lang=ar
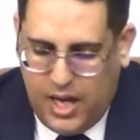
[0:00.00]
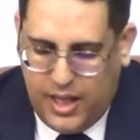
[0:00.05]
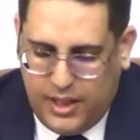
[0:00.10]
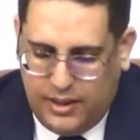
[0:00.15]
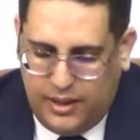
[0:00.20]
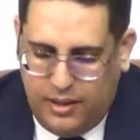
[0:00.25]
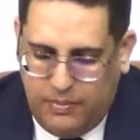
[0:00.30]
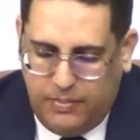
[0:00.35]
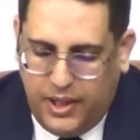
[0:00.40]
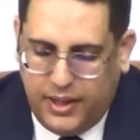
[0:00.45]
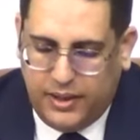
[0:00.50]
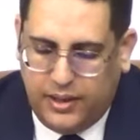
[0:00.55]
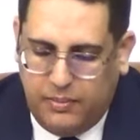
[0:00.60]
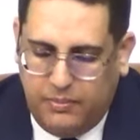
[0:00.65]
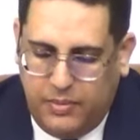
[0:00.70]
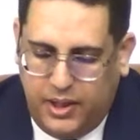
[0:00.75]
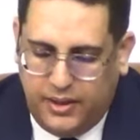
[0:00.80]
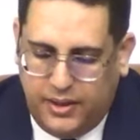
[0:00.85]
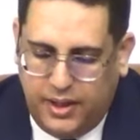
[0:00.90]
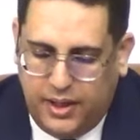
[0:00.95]
هذا البحث
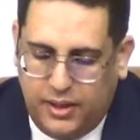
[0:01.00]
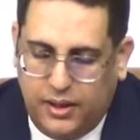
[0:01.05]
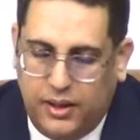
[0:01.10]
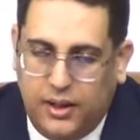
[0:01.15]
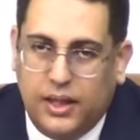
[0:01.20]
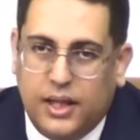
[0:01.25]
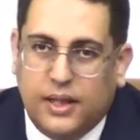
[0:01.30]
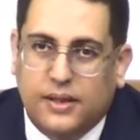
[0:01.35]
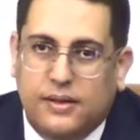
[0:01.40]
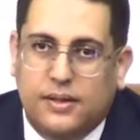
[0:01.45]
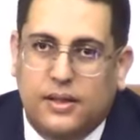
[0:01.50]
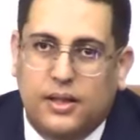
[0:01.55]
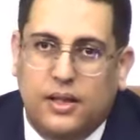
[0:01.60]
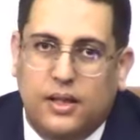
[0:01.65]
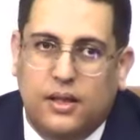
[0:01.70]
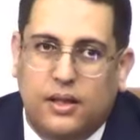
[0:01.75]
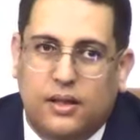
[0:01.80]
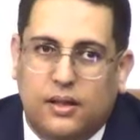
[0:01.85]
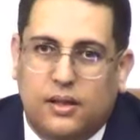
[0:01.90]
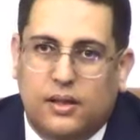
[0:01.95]
الميداني
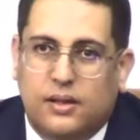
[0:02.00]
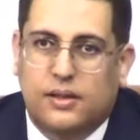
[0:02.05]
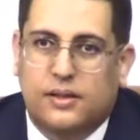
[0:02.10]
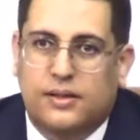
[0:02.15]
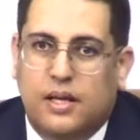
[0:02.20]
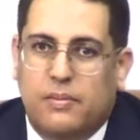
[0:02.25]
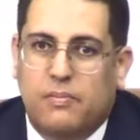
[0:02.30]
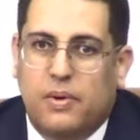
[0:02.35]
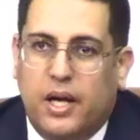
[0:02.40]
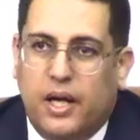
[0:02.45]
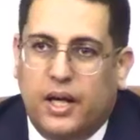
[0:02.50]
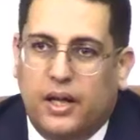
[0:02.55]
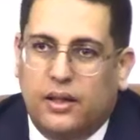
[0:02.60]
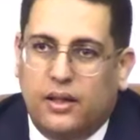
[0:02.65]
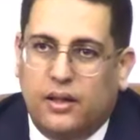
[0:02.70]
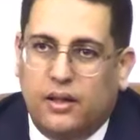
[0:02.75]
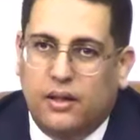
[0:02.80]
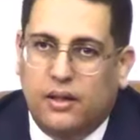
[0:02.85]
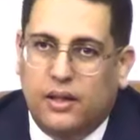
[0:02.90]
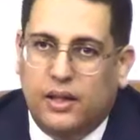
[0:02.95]
يأتي آه،
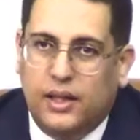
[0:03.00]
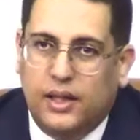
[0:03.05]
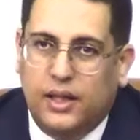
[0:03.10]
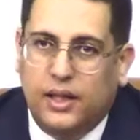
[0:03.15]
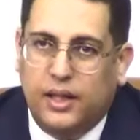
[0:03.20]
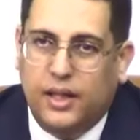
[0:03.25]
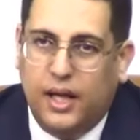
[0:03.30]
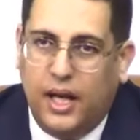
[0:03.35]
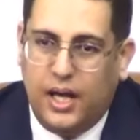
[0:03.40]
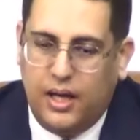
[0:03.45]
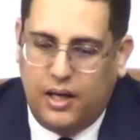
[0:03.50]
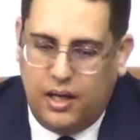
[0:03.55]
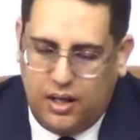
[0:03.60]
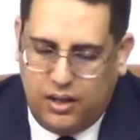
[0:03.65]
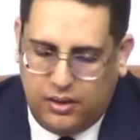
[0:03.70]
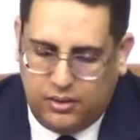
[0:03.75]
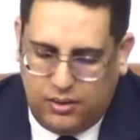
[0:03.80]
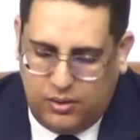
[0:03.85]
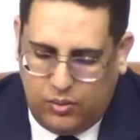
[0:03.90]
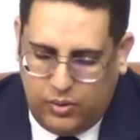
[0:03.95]
تبعا
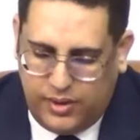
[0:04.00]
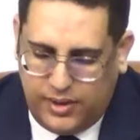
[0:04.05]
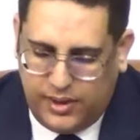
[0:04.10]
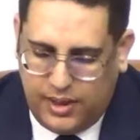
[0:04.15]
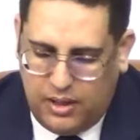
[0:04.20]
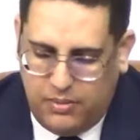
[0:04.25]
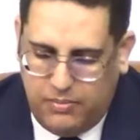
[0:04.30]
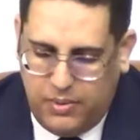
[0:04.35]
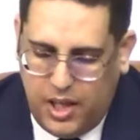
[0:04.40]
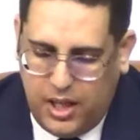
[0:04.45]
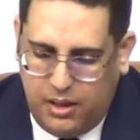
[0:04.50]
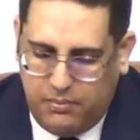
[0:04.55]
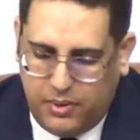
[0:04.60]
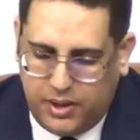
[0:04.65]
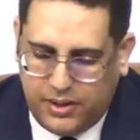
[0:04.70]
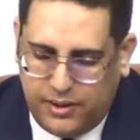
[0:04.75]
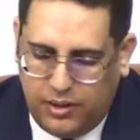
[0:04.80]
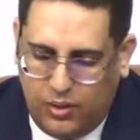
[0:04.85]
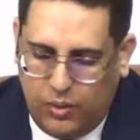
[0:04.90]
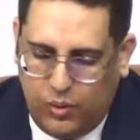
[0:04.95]
لإحالة توصل بها
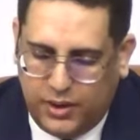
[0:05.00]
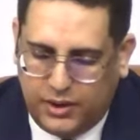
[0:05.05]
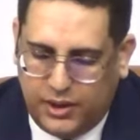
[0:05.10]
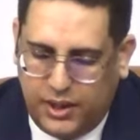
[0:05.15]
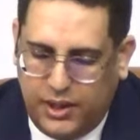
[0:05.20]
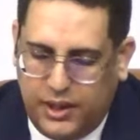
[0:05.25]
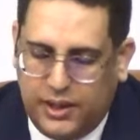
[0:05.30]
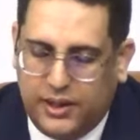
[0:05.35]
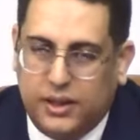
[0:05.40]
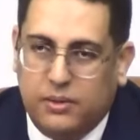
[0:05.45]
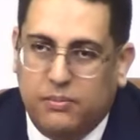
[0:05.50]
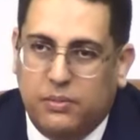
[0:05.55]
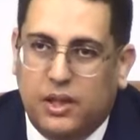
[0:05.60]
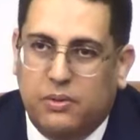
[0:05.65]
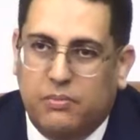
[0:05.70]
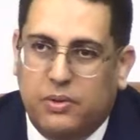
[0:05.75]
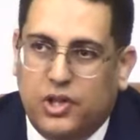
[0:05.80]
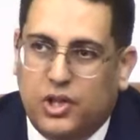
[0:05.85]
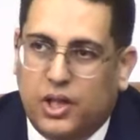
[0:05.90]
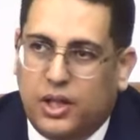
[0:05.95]
المرصد الوطني للتنمية
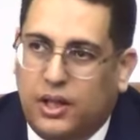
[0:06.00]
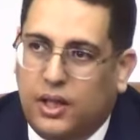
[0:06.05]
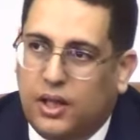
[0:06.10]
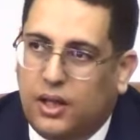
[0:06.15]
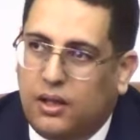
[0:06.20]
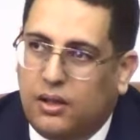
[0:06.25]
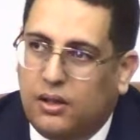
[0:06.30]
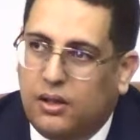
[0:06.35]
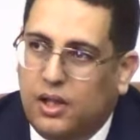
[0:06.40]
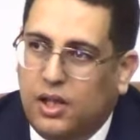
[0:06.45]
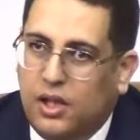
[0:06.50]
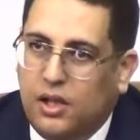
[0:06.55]
البشرية